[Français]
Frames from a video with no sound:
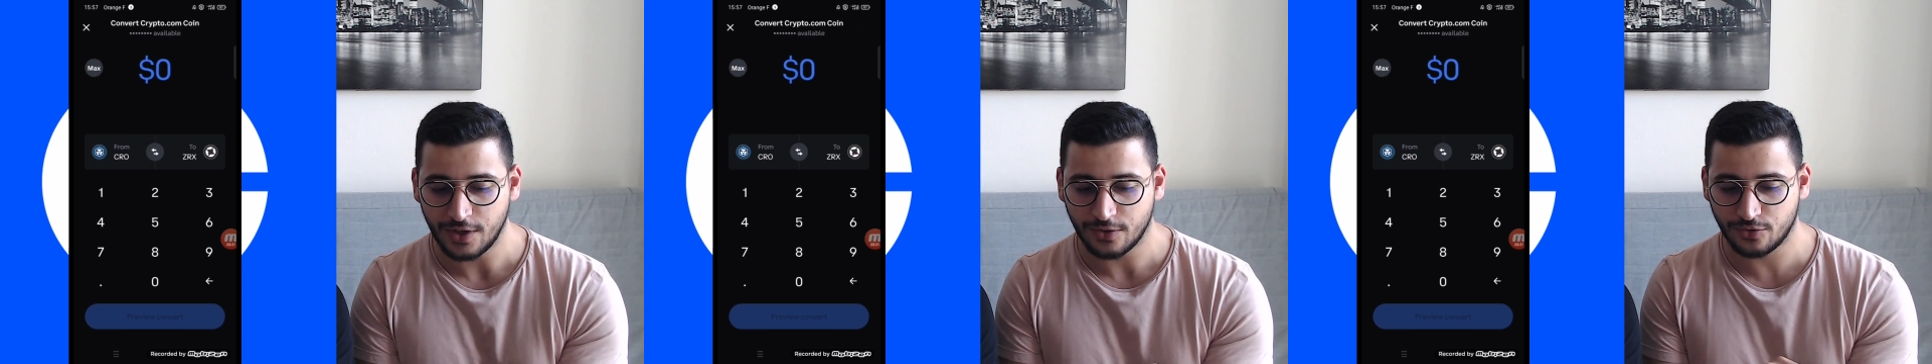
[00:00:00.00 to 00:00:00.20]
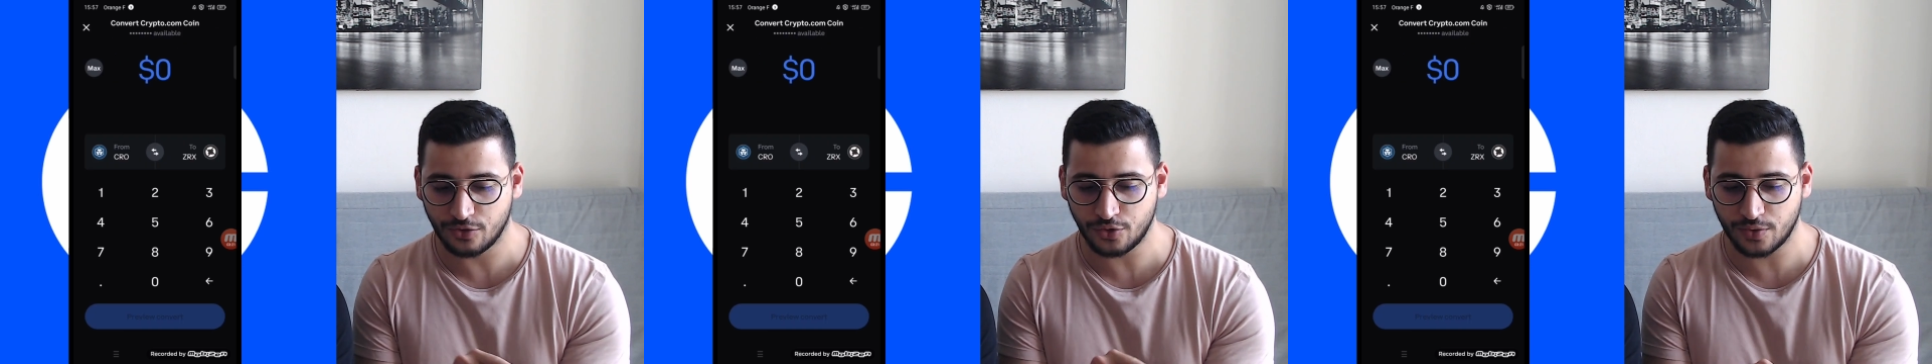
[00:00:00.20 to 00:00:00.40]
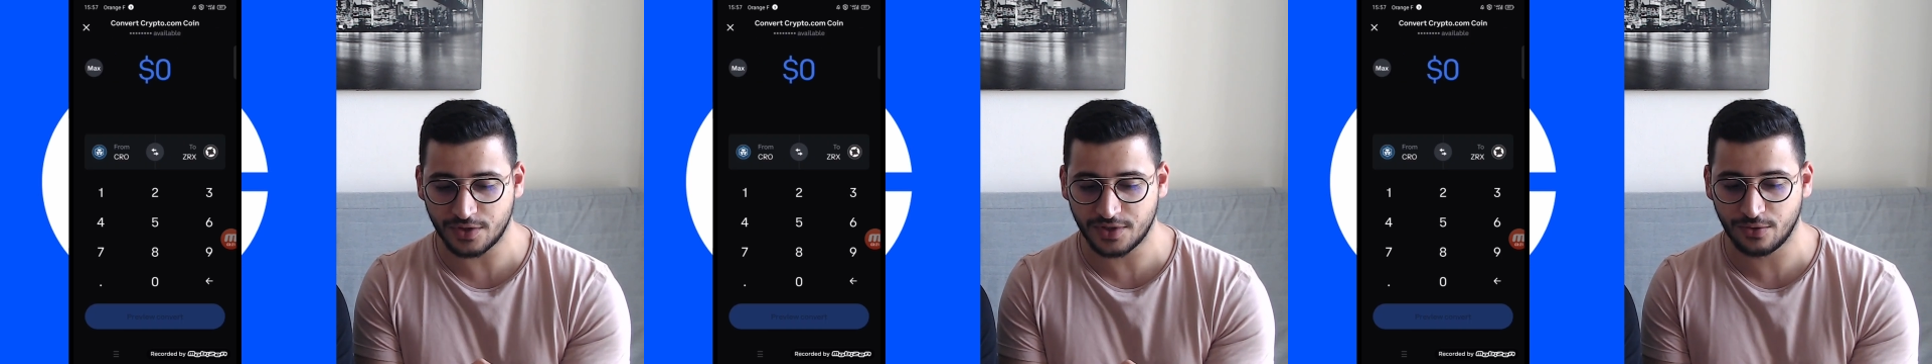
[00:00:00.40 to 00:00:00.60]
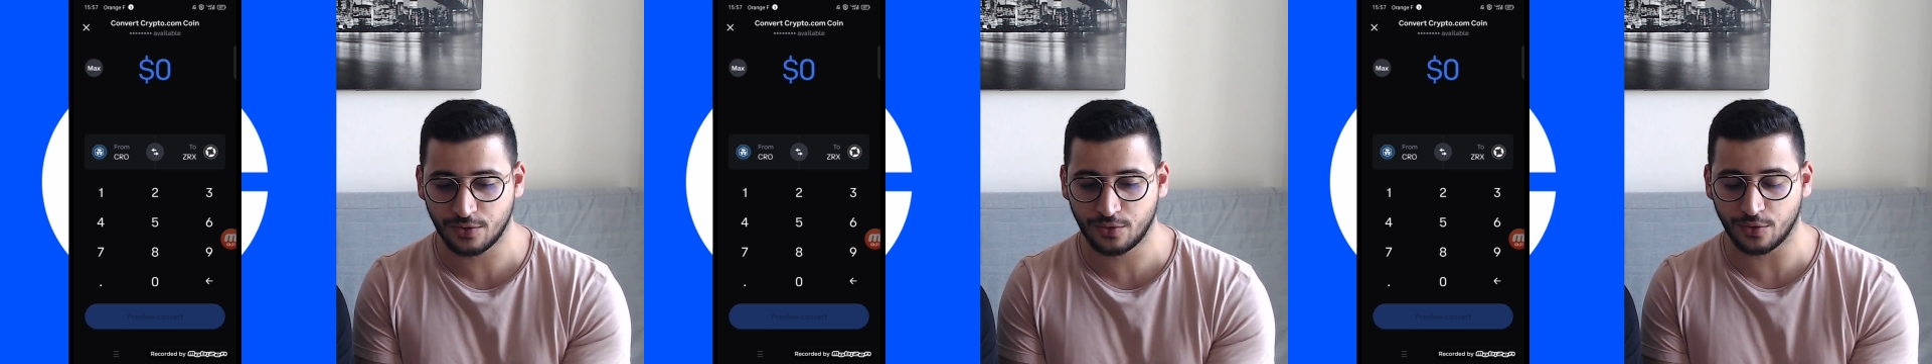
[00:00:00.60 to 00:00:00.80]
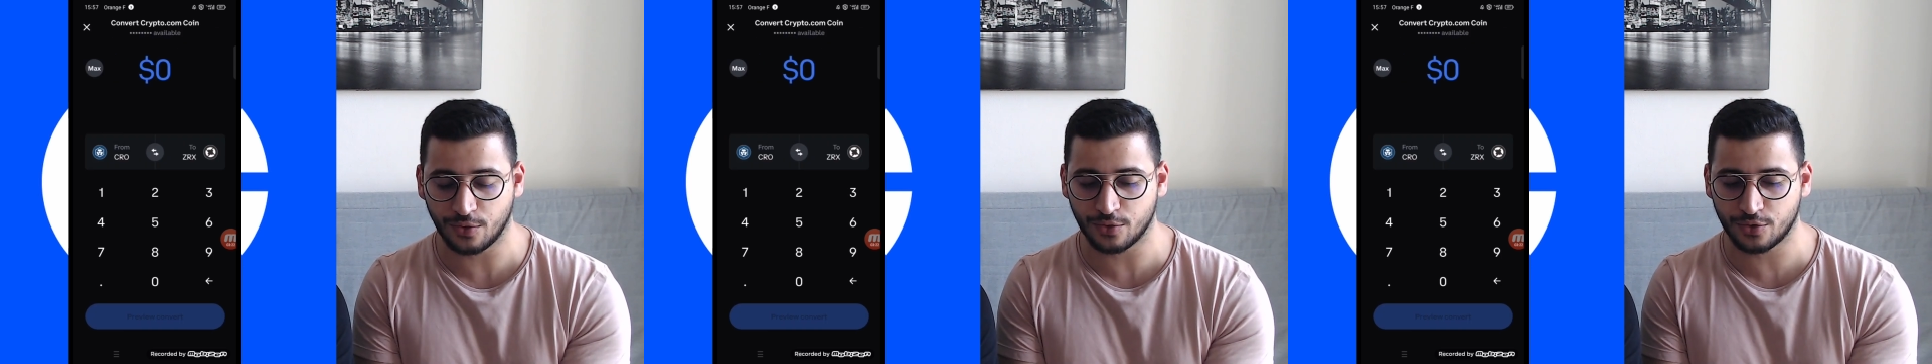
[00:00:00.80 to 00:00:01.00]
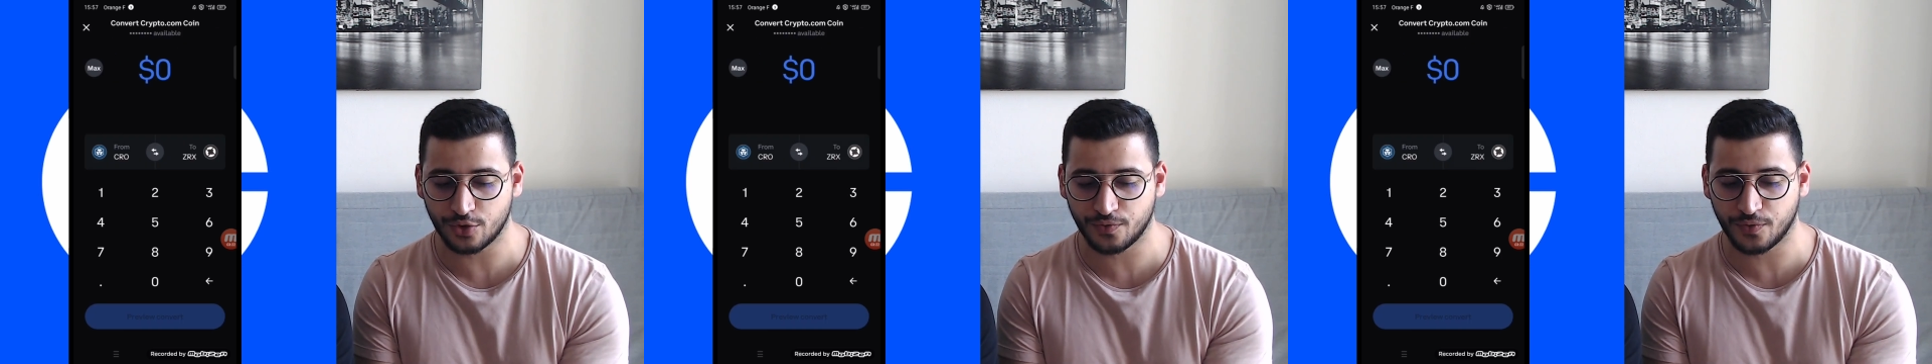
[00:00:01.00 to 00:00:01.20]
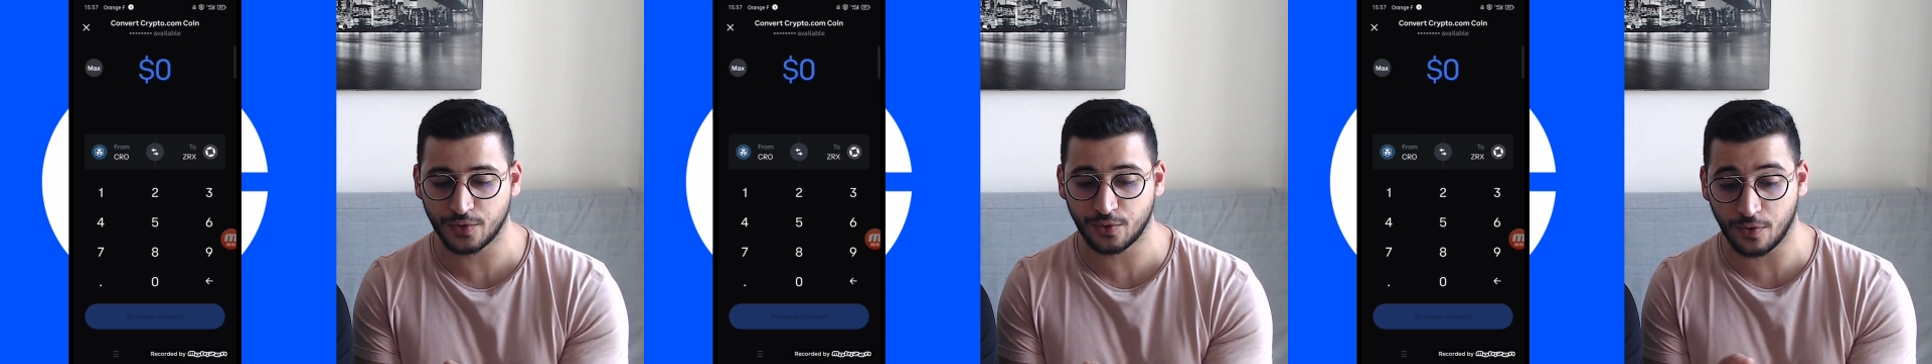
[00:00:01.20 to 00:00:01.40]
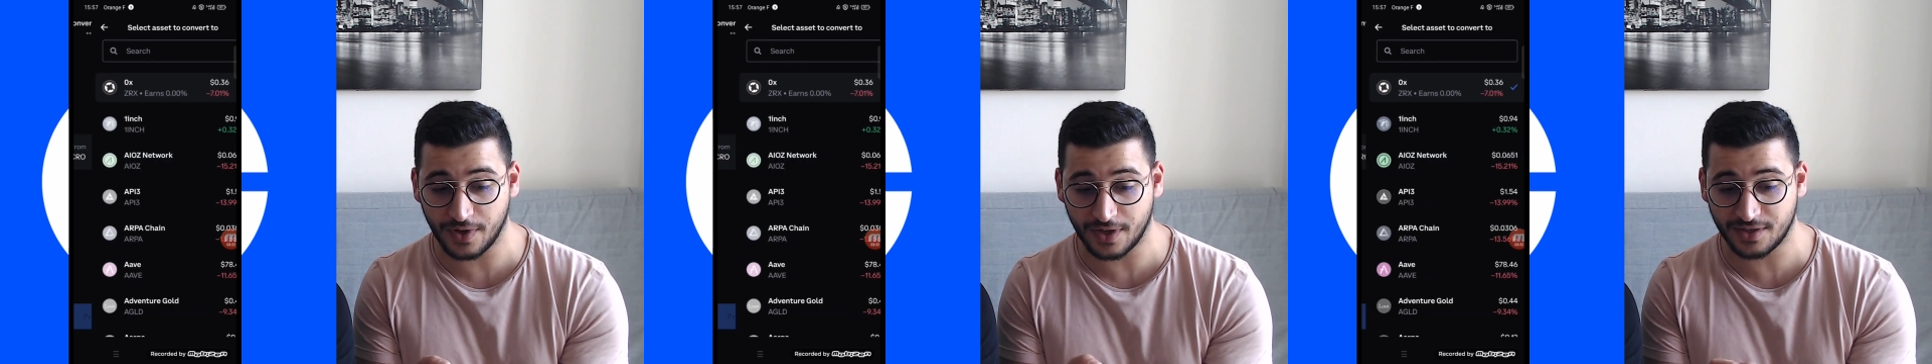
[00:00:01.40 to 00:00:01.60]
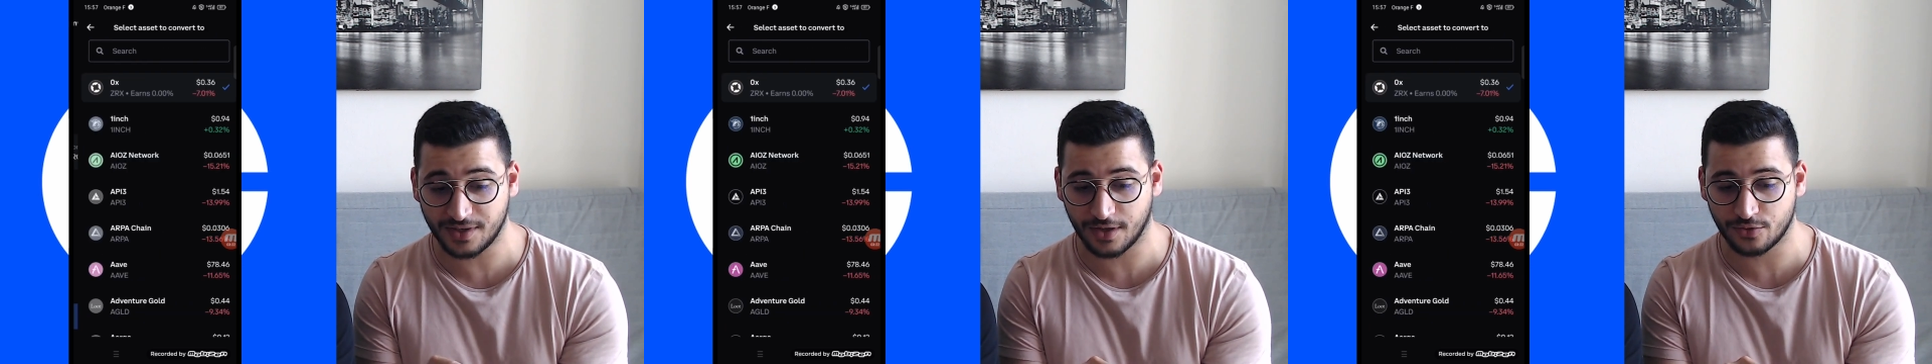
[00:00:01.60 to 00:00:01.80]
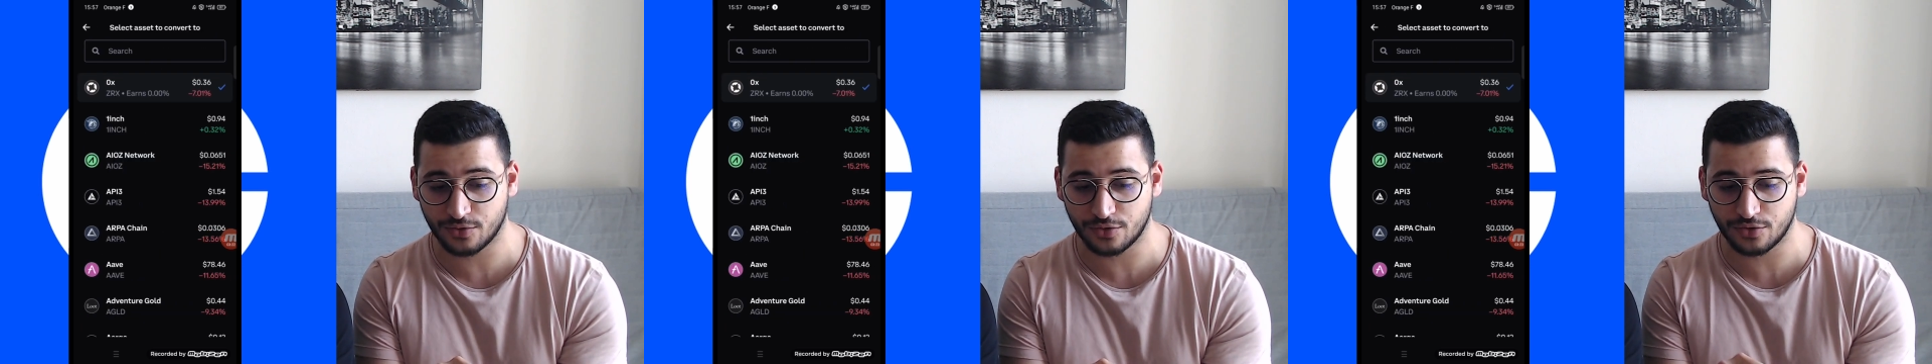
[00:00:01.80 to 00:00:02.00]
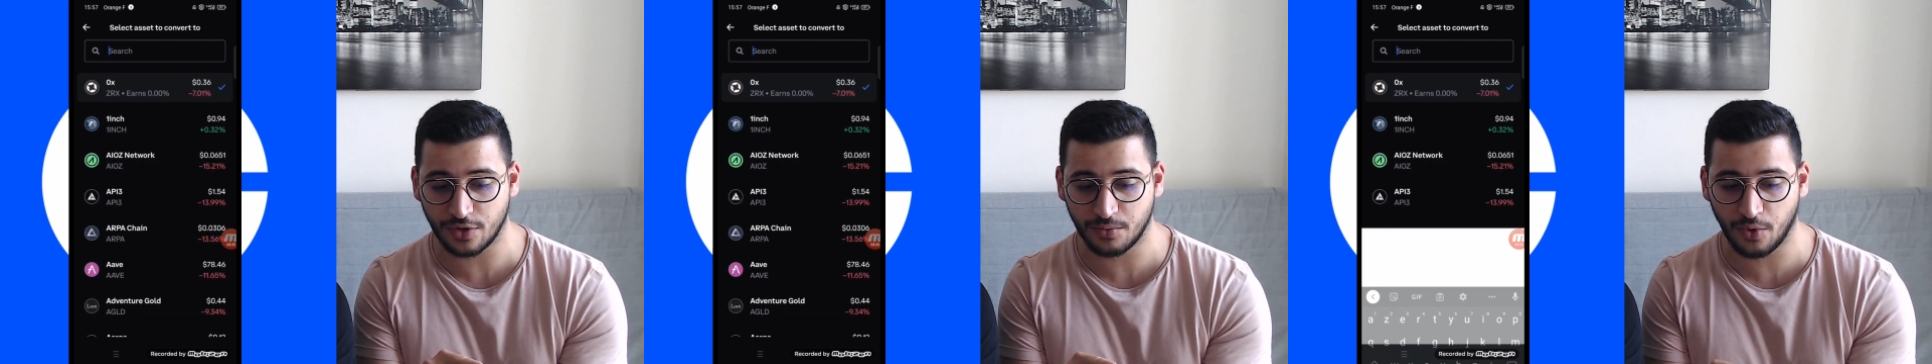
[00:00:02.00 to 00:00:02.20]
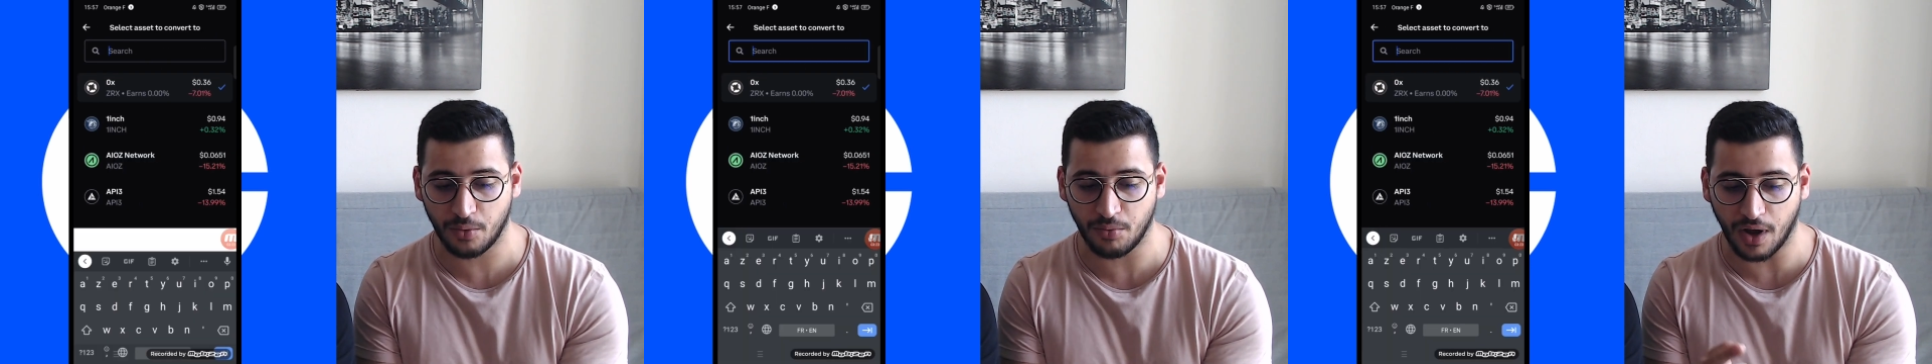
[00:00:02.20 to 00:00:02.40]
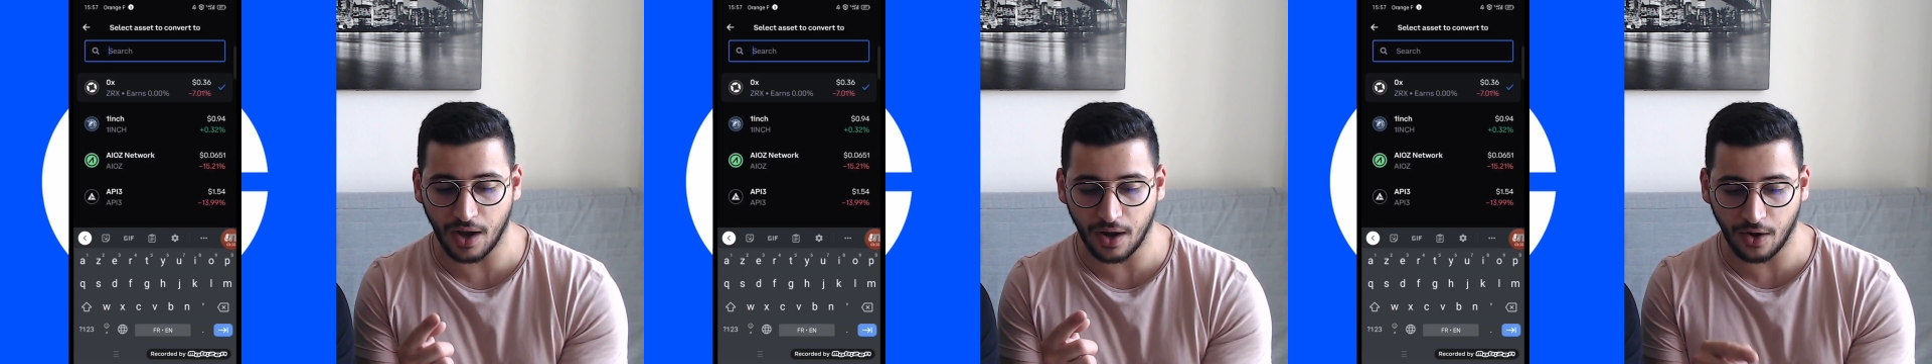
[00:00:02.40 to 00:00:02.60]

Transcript: Je choisis le cro que je veux convertir justement bah,